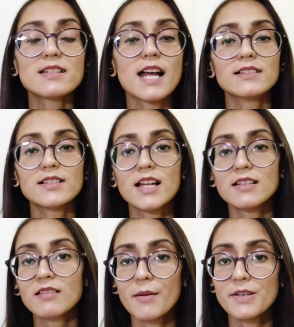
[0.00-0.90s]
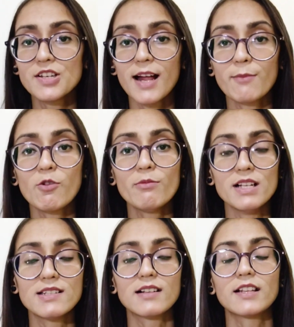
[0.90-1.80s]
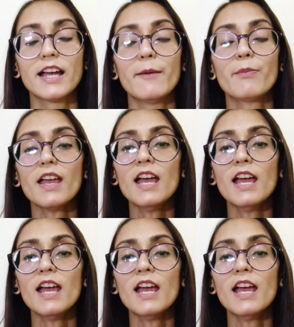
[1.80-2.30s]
से सात हजार कमीशन आपको मिल सकता है